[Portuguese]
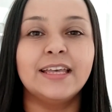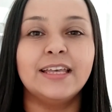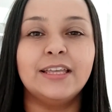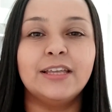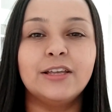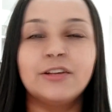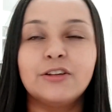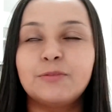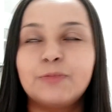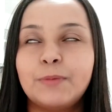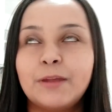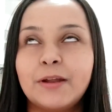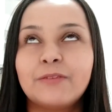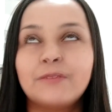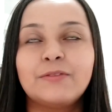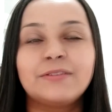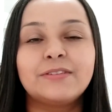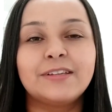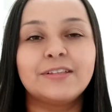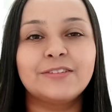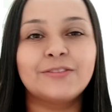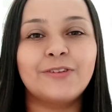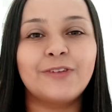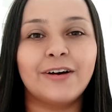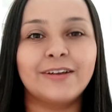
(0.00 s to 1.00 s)
E eu espero que
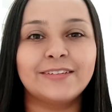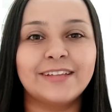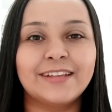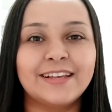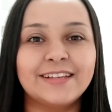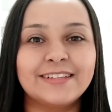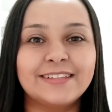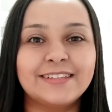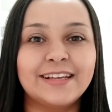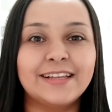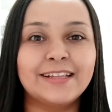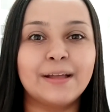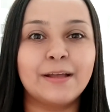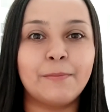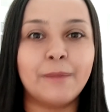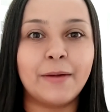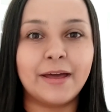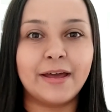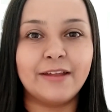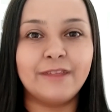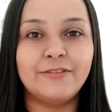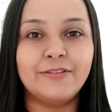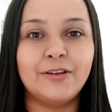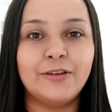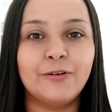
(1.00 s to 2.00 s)
vocês gostem da receita
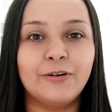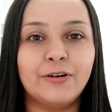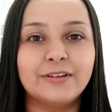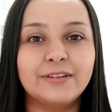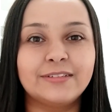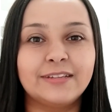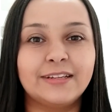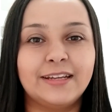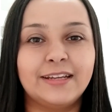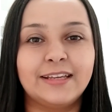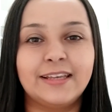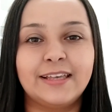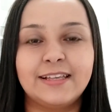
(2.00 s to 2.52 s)
maravilhosa, né?